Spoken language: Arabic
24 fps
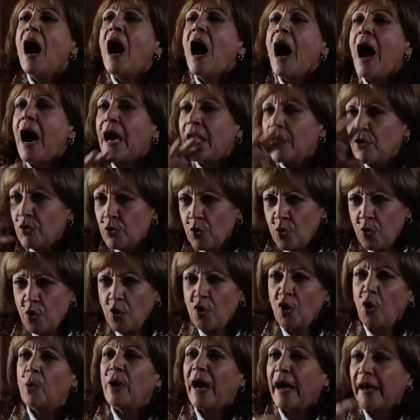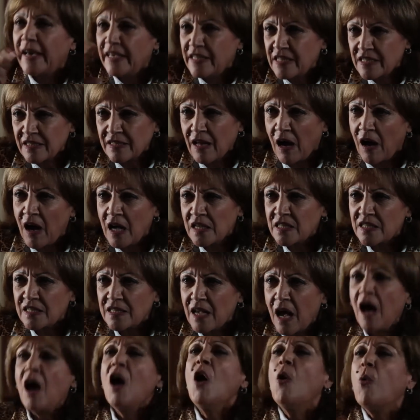هيروح
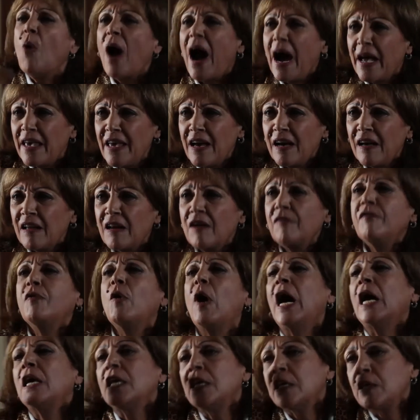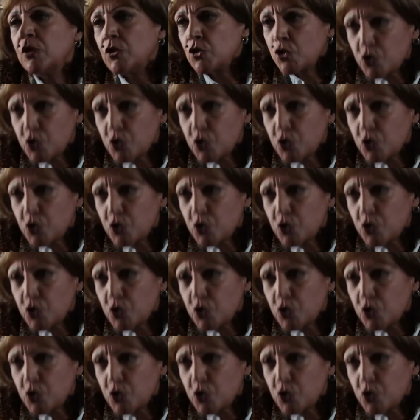وهيستقصى وهيعرف وهيجي